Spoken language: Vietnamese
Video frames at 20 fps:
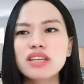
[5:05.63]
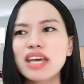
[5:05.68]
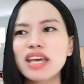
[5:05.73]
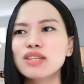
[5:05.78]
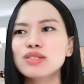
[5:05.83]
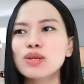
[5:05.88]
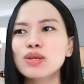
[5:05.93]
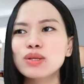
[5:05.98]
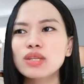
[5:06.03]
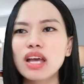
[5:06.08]

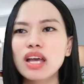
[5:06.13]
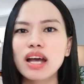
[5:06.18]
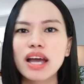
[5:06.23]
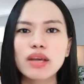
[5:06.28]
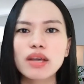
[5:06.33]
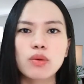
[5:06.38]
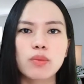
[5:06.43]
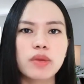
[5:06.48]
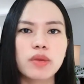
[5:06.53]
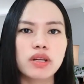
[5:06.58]
khiến cho tiếng
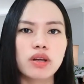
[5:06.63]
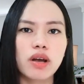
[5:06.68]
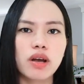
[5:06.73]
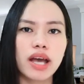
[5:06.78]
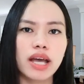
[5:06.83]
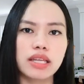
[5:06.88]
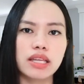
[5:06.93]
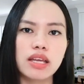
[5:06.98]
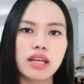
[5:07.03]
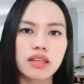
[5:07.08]
Anh của mình nó
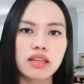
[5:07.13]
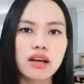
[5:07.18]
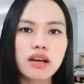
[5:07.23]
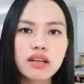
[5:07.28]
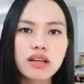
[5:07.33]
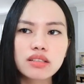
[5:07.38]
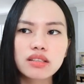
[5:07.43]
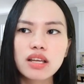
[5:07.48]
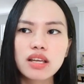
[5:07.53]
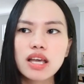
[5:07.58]
cải thiện
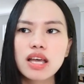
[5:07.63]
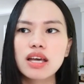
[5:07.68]
hơn.